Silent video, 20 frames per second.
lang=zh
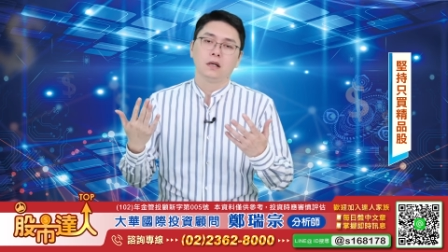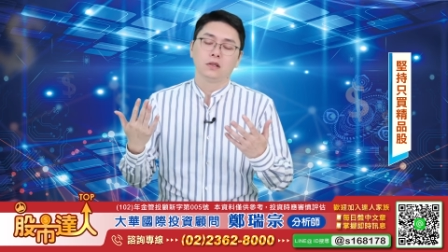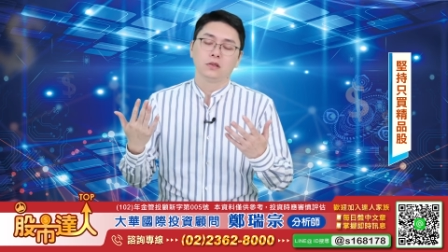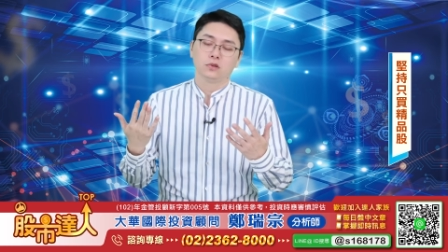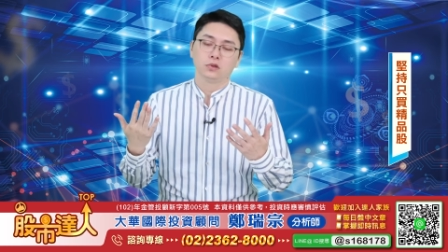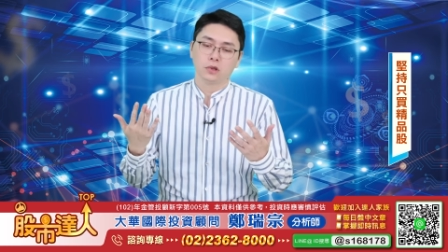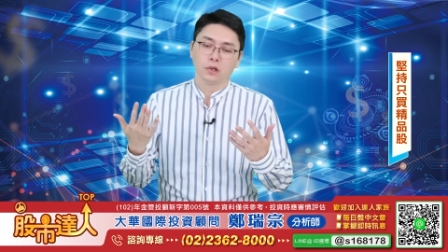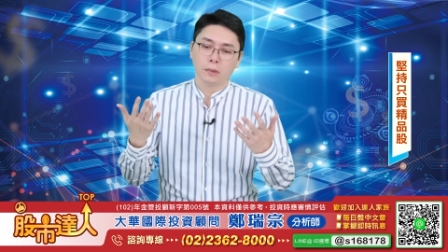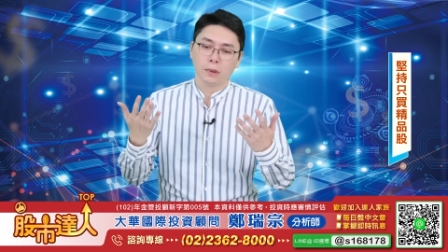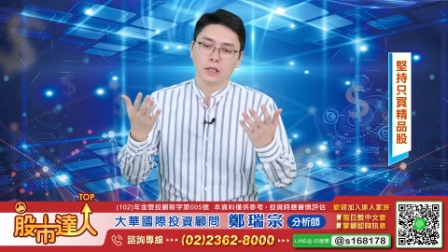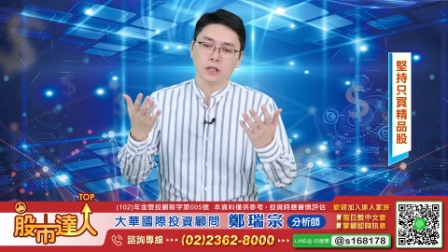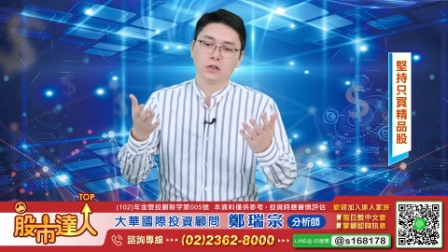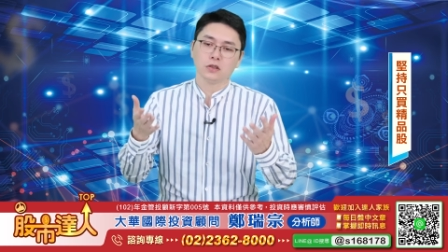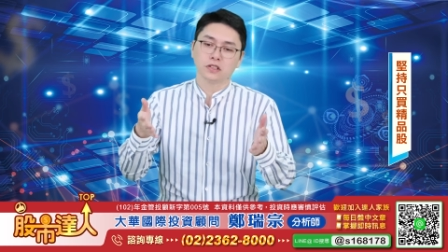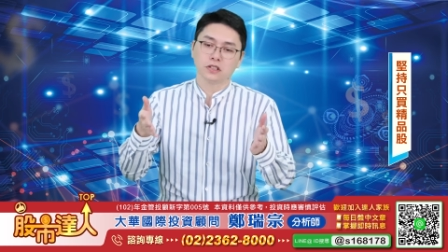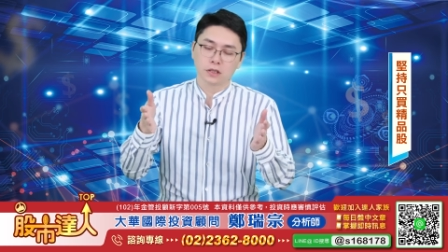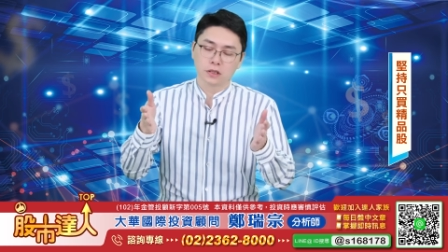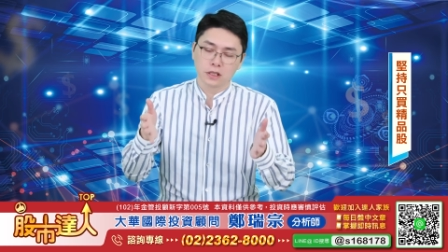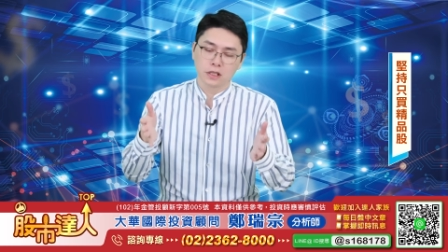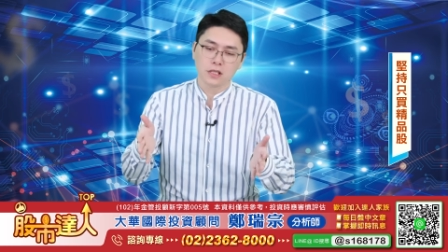除了盘中
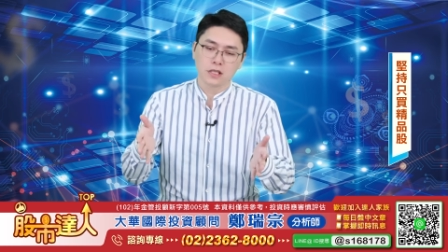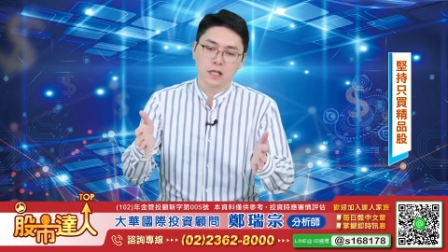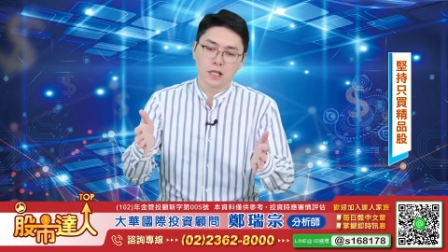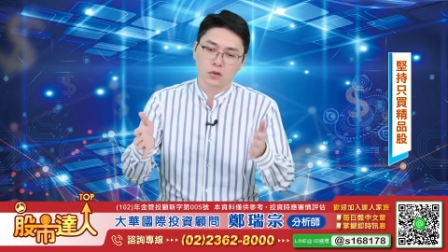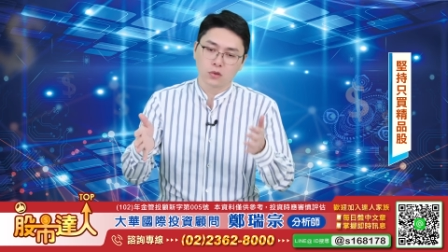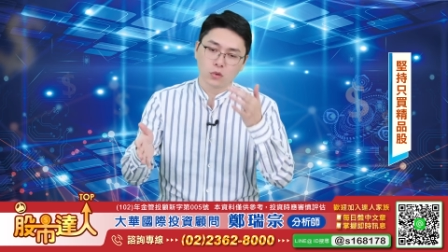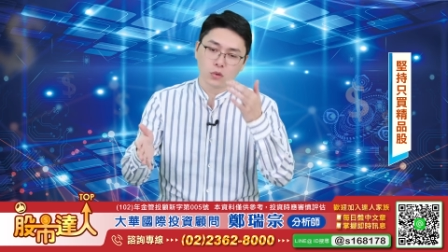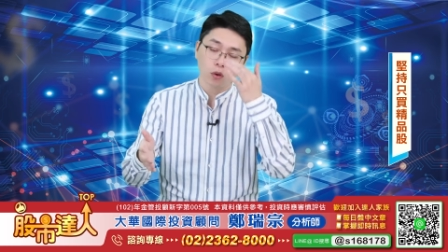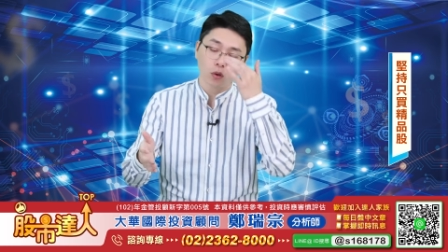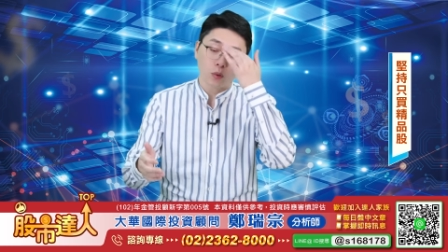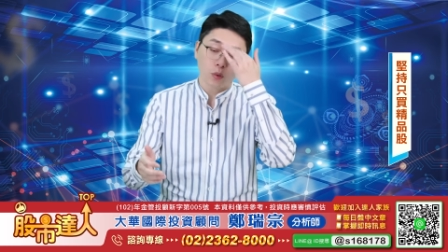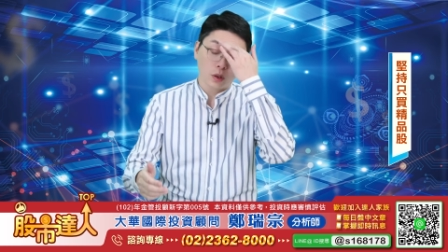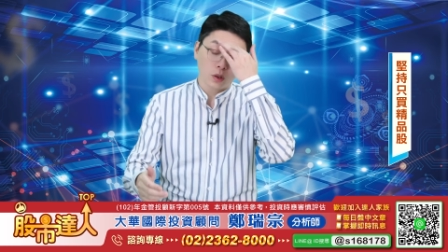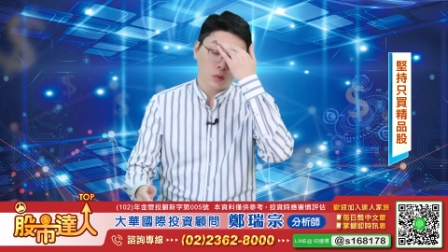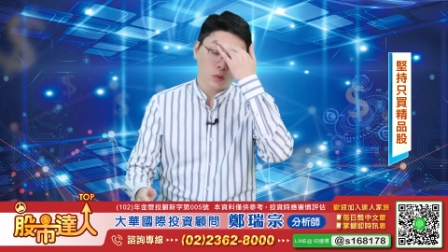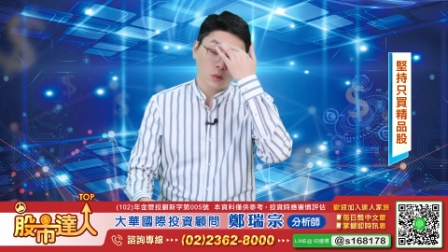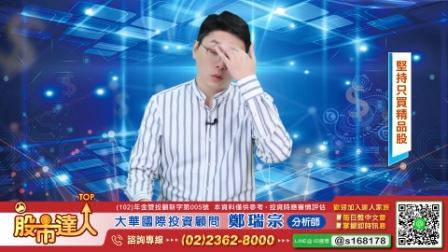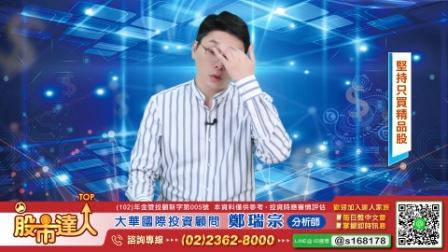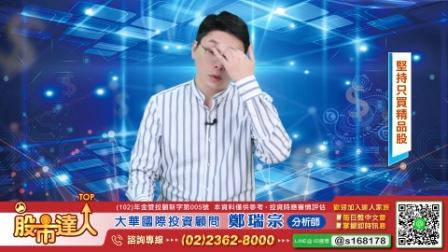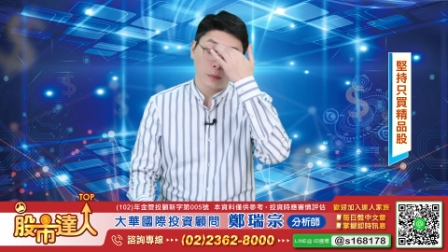十一点多会
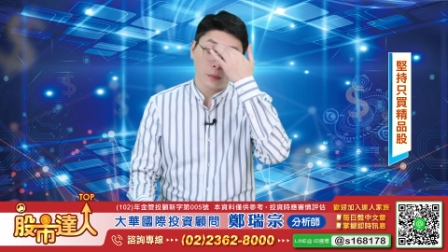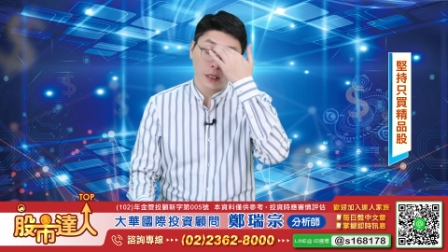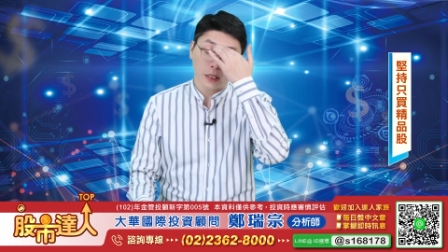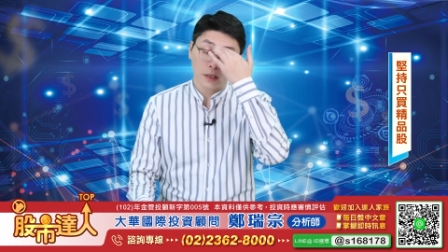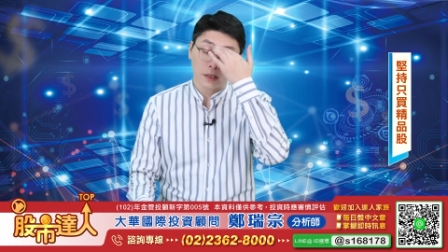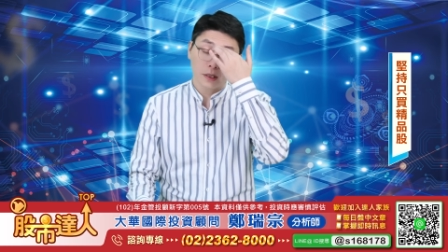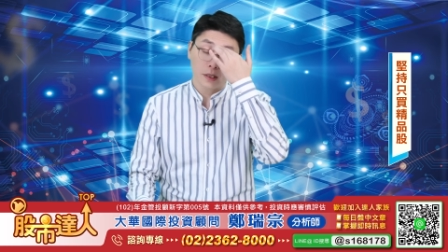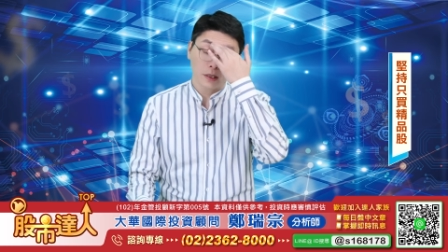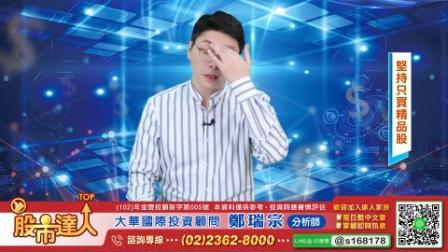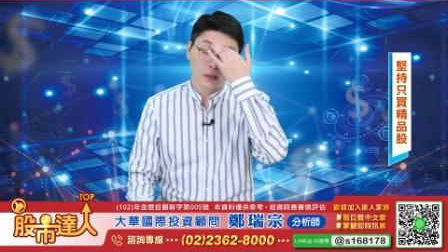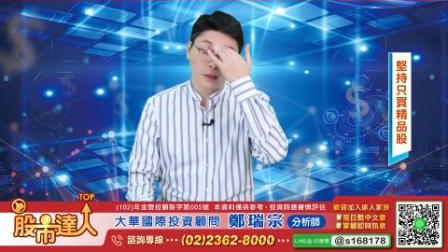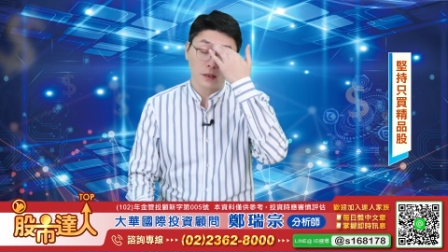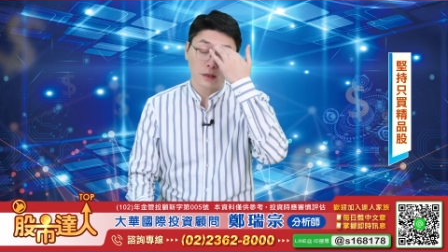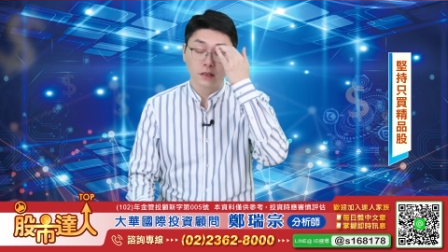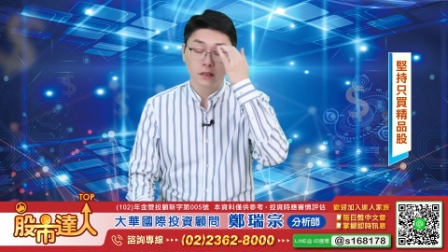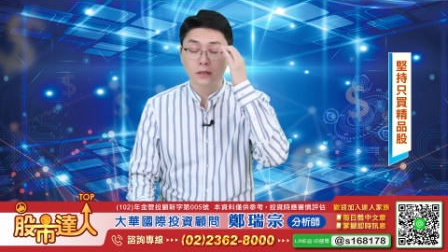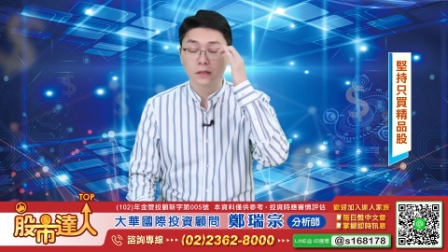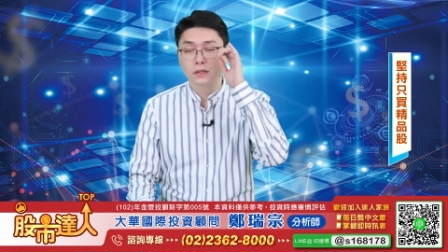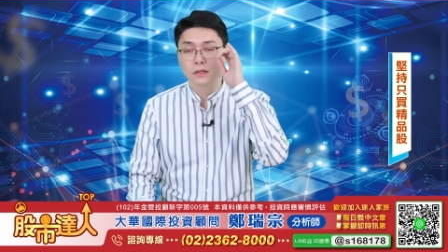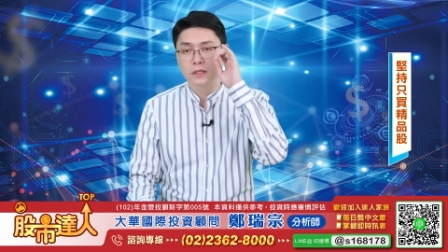有我每天的
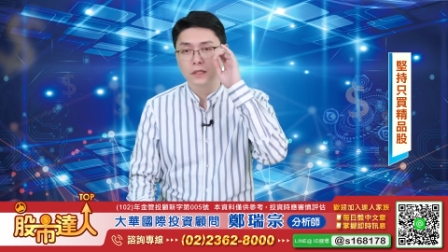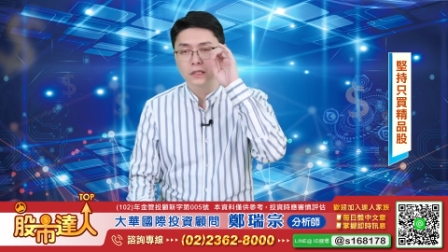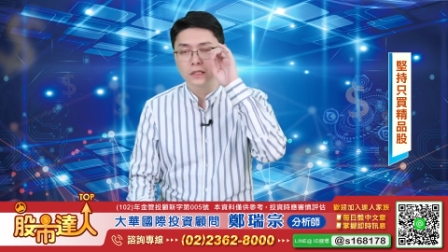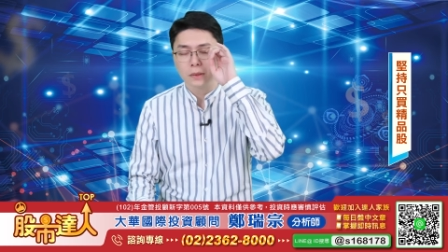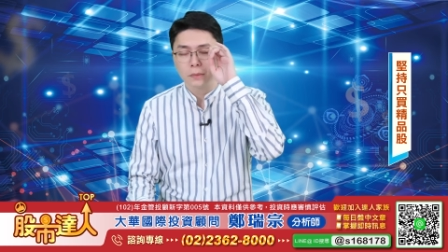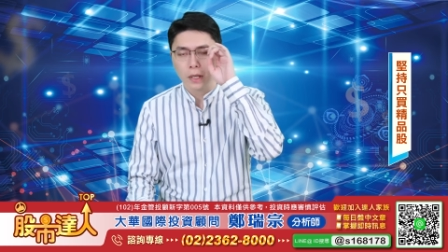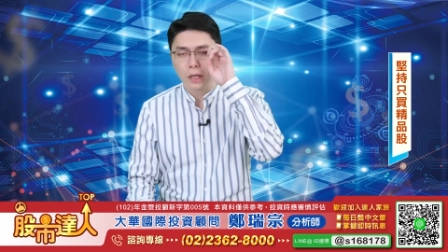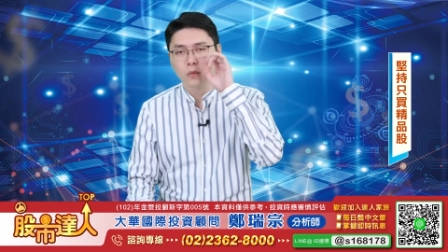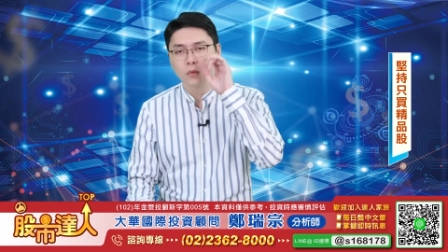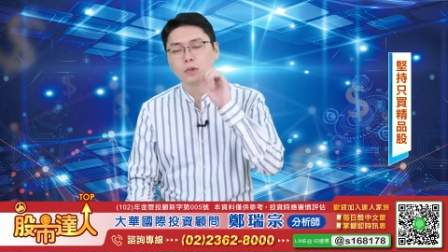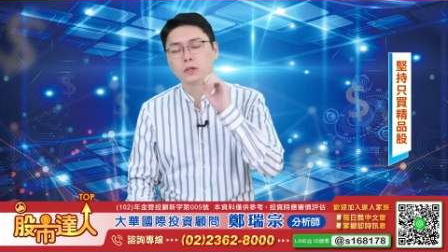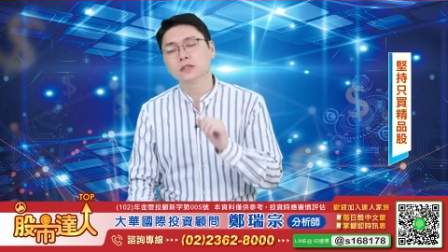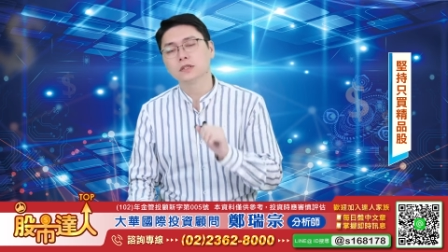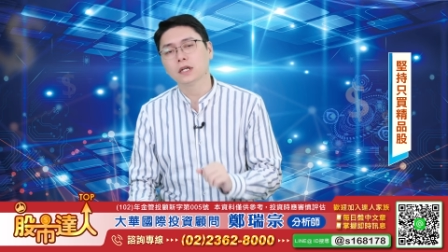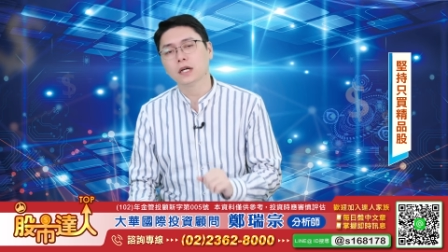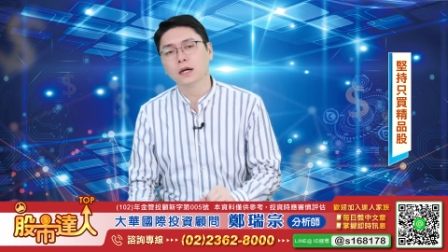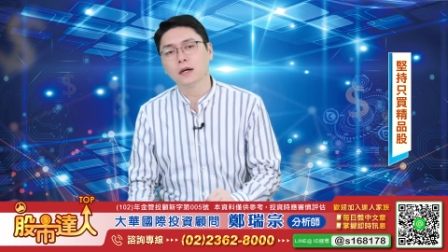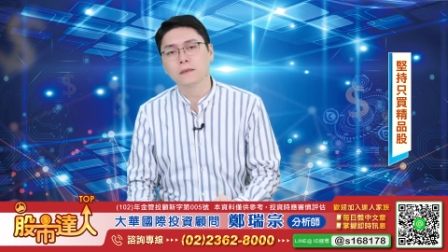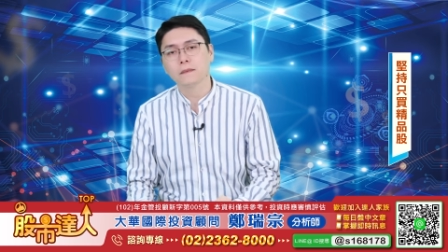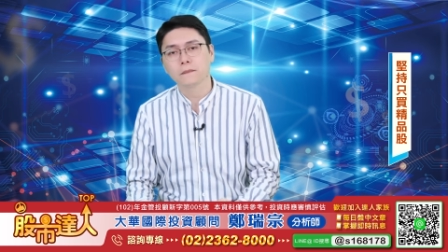即时的解盘文
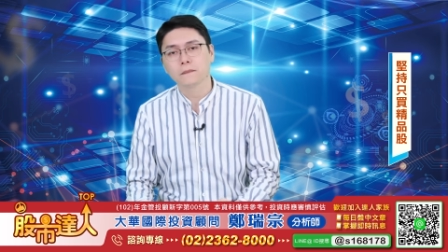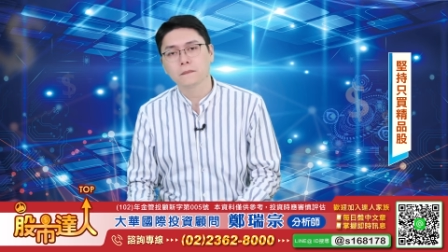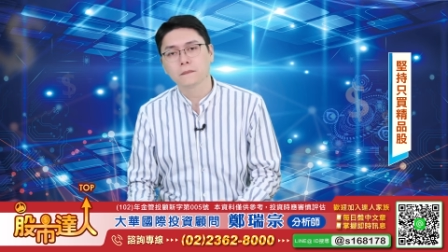章